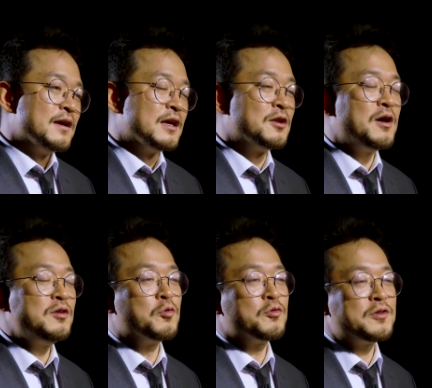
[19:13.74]

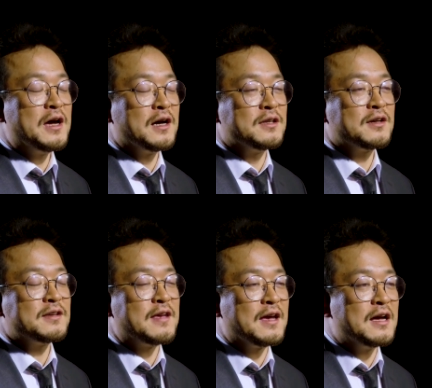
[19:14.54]
이러한 요구사항은, 이렇게
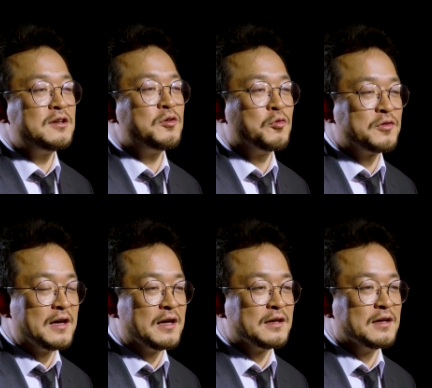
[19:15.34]
3가지
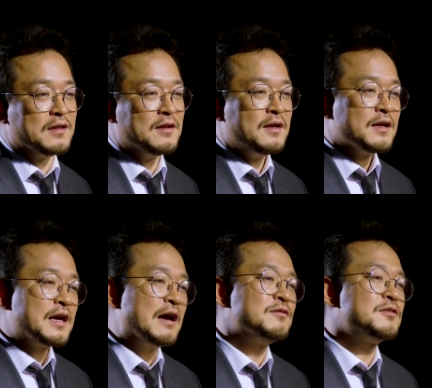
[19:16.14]
요구사항은
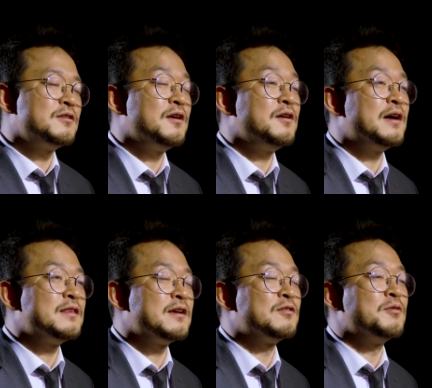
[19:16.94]

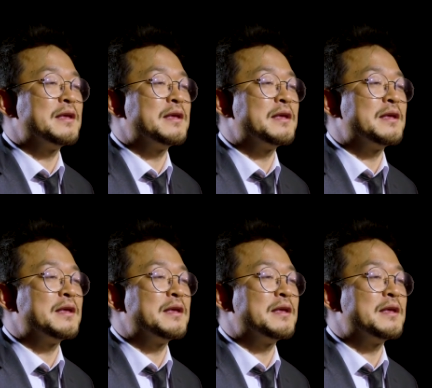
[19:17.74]
카운슬러한테도